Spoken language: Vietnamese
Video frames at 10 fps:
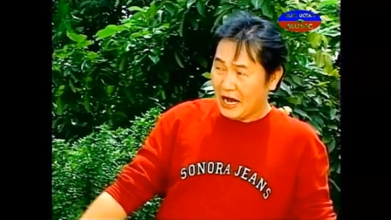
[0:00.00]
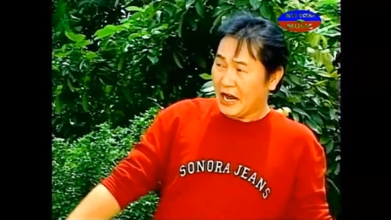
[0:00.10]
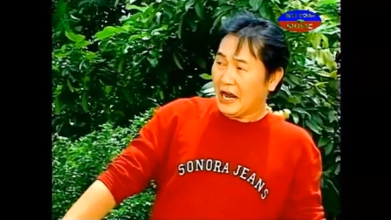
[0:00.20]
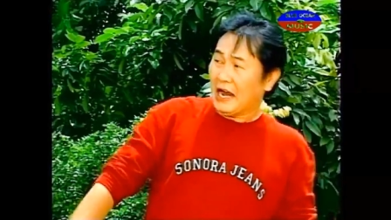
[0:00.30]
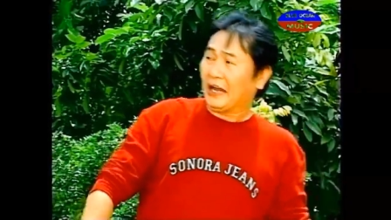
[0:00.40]

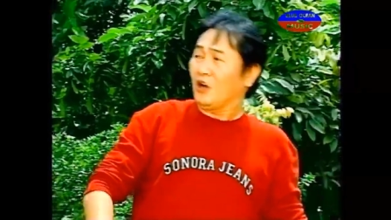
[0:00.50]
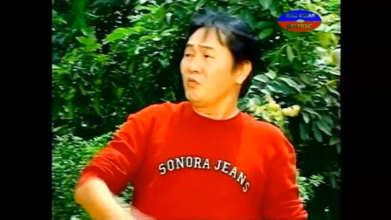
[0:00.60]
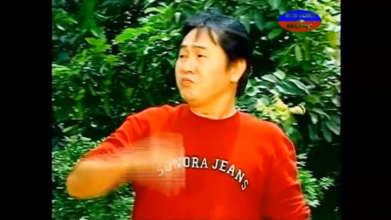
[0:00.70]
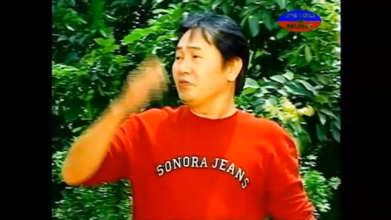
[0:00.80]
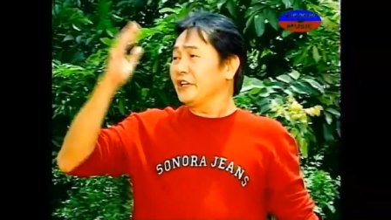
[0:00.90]
Đã
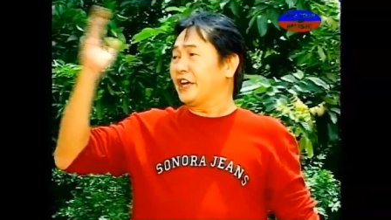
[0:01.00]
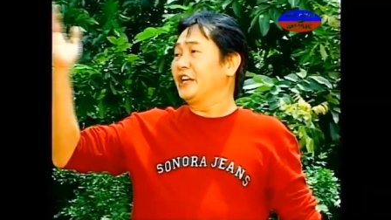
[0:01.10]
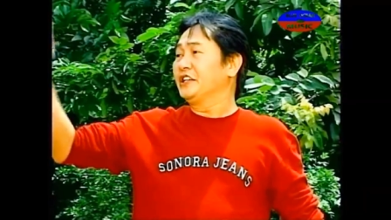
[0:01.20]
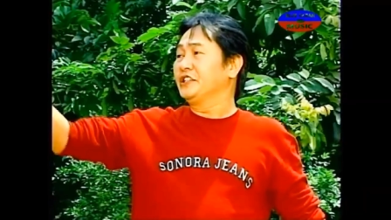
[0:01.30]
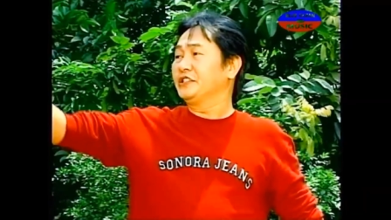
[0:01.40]
cùng với
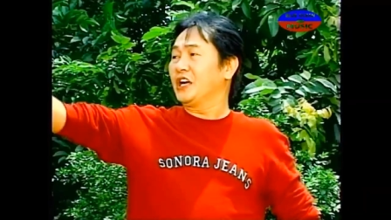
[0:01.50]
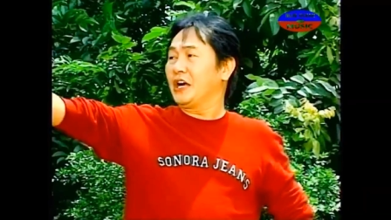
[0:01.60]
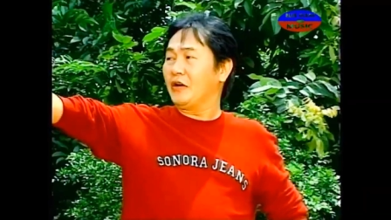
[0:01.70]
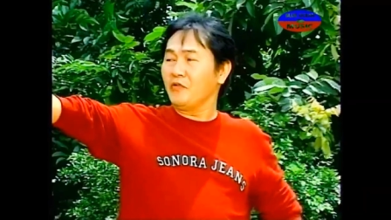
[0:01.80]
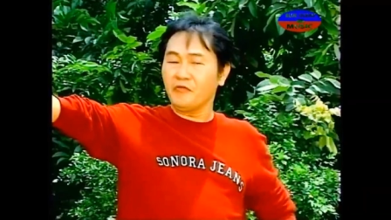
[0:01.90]
Trần
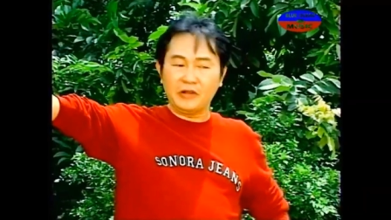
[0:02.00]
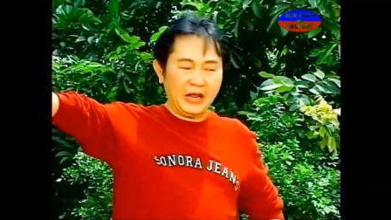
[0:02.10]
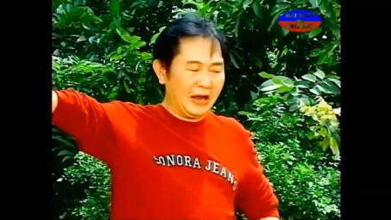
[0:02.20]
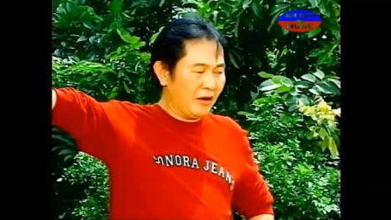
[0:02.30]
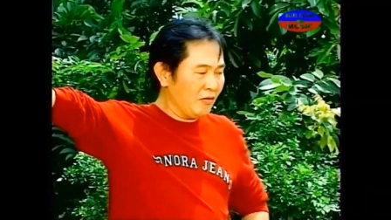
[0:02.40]
Xạo
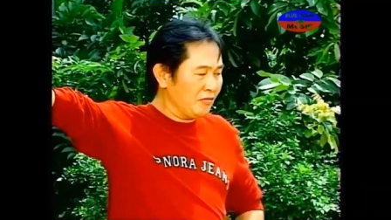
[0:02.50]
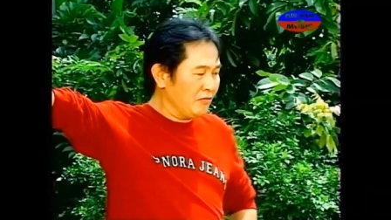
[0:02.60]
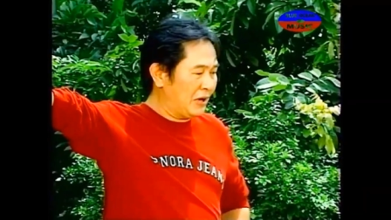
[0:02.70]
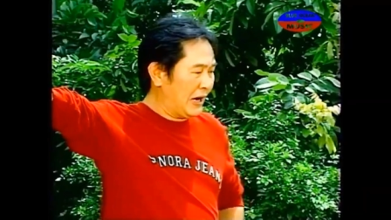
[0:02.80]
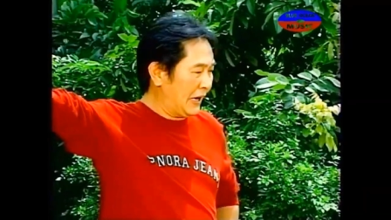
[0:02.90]
Xạo
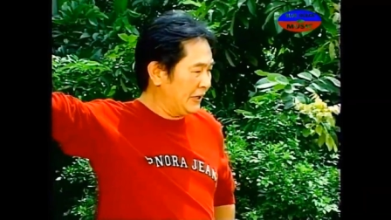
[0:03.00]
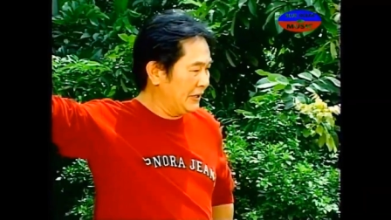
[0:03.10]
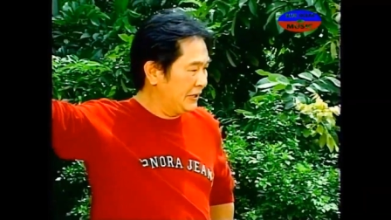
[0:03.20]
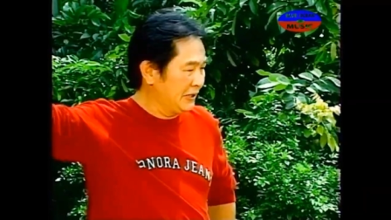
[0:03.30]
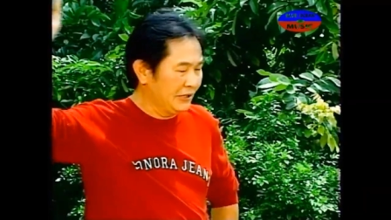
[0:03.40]
nhà này